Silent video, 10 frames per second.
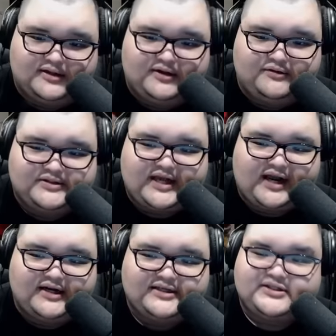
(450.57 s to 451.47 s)
基本下
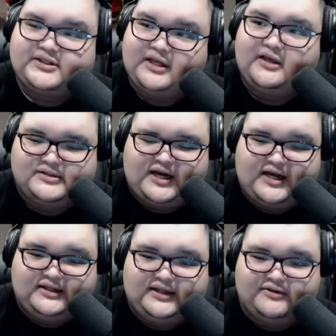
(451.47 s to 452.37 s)
がりすぎ下
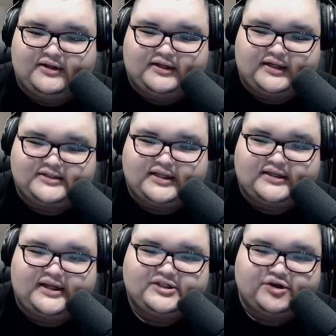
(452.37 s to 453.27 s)
がってるんだったら
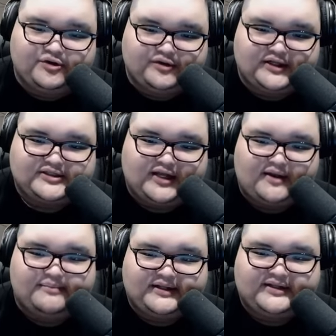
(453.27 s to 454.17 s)
絶対昇竜出した
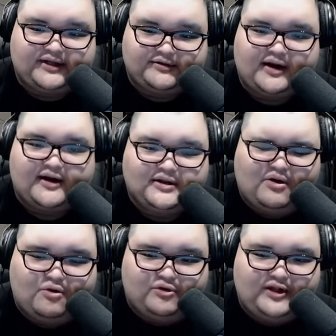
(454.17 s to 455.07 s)
い待ってるなら
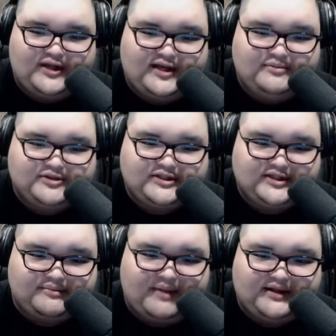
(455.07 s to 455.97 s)
ここで何もせ
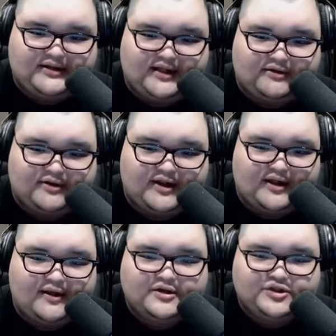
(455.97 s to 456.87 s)
ずに待ってるの
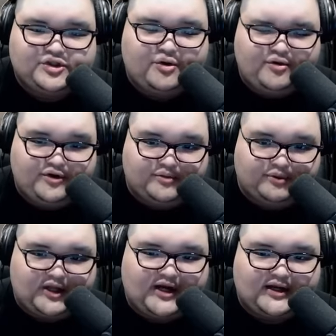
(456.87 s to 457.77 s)
に昇竜
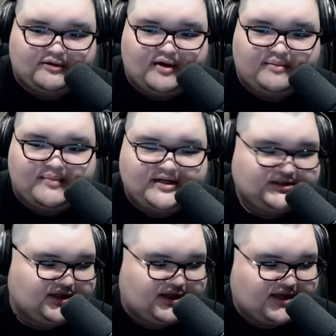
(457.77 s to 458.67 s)
も出ないのは
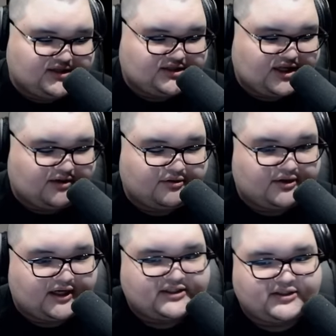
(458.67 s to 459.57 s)
マジで何してんのっ
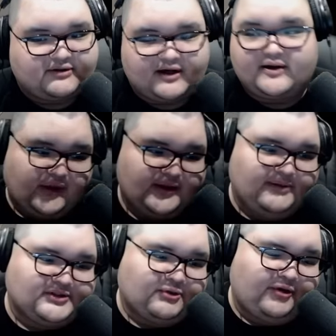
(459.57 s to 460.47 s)
てなっちゃうから
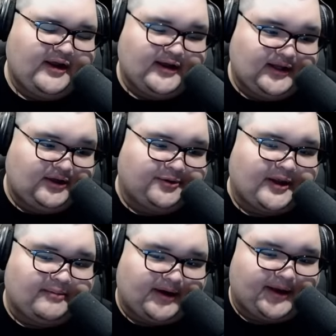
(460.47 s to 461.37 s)
多分そこら辺ができるように
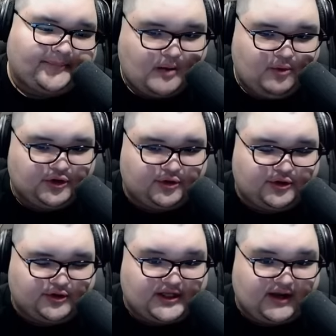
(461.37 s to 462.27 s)
なればねもっと
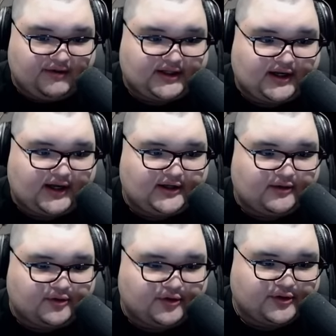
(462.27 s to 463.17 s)
剣は戦える
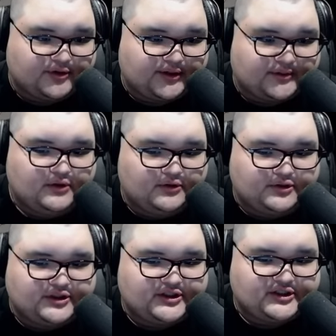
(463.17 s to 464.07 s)
よこういう風にこうい
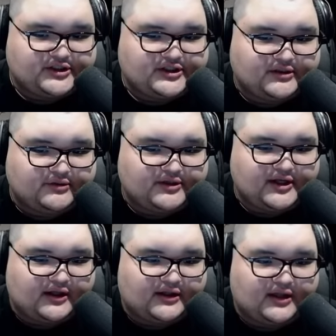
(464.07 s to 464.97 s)
うジリジリした動
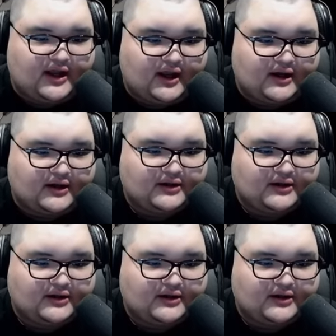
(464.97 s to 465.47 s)
きやって